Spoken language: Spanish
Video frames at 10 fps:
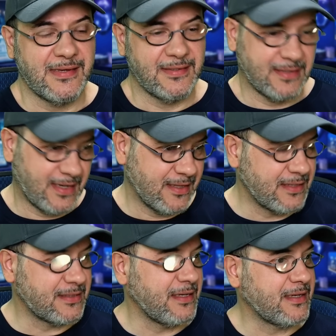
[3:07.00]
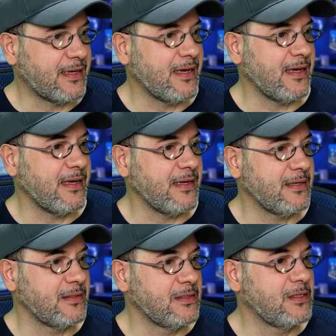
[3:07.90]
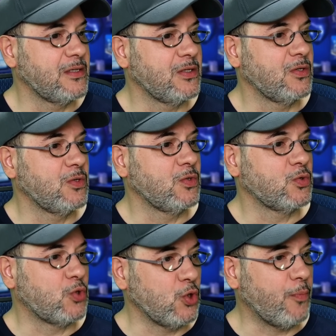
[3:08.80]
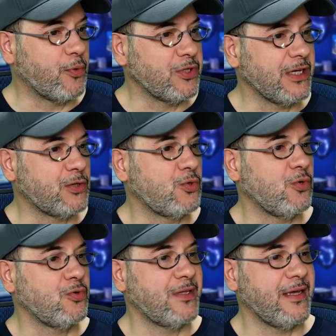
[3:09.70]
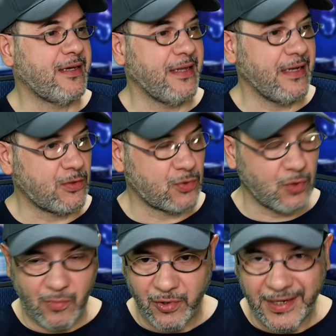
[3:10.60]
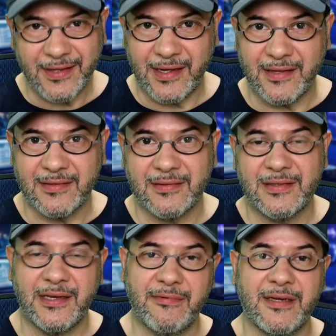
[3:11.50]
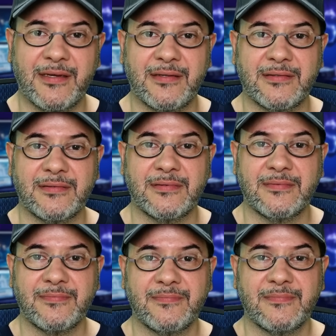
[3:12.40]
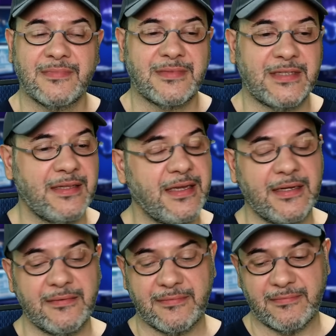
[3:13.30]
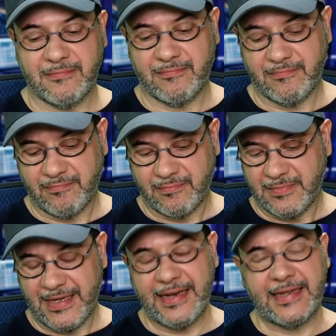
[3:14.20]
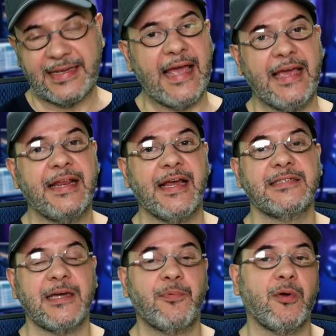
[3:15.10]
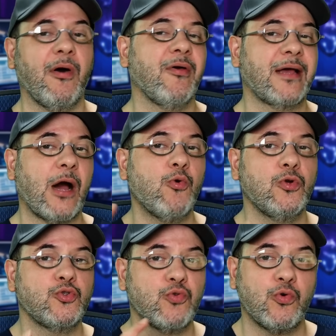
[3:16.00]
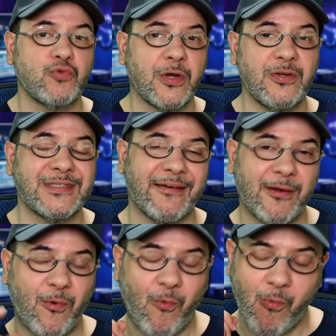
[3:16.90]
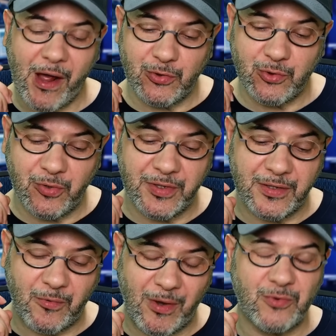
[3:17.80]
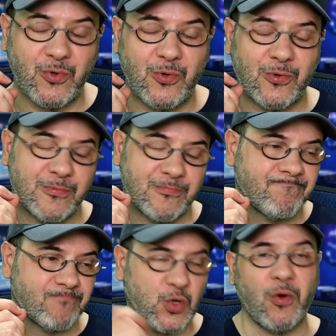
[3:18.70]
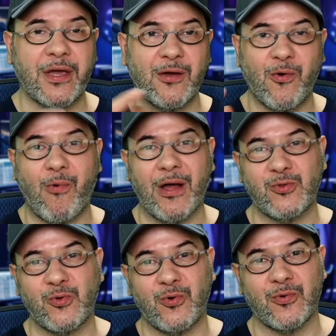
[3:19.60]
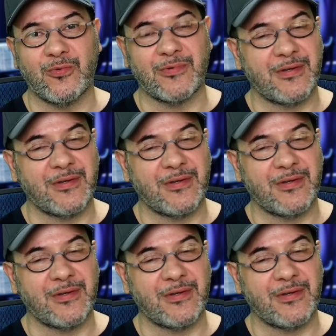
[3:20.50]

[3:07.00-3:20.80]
que dice que todo proyecto de criptomoneda debe tener el KIRS aprobado en cada uno de sus usuarios y saber cuánto, cuánto token o cuánto,